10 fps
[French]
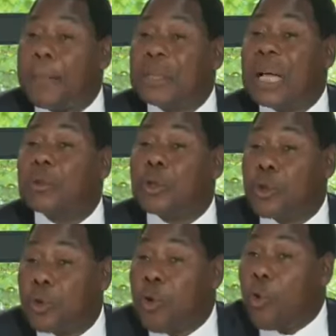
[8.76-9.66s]
présence
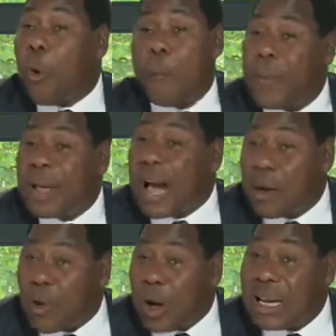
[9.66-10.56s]
aujourd'hui nous complique
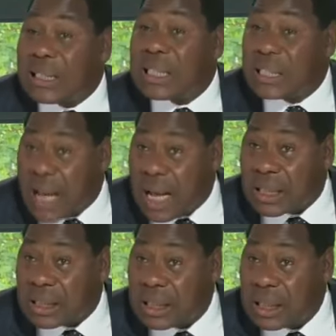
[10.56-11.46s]
encore
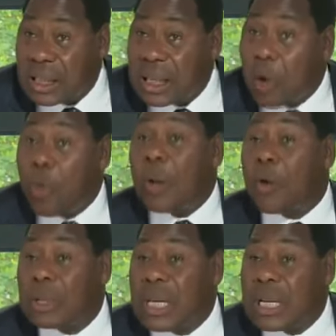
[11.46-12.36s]
l'existence. Quoi
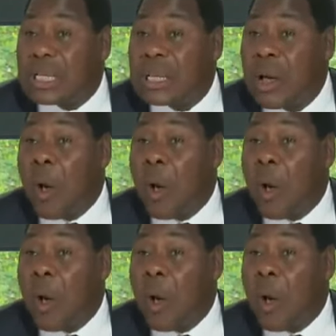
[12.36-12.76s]
qu'on dise,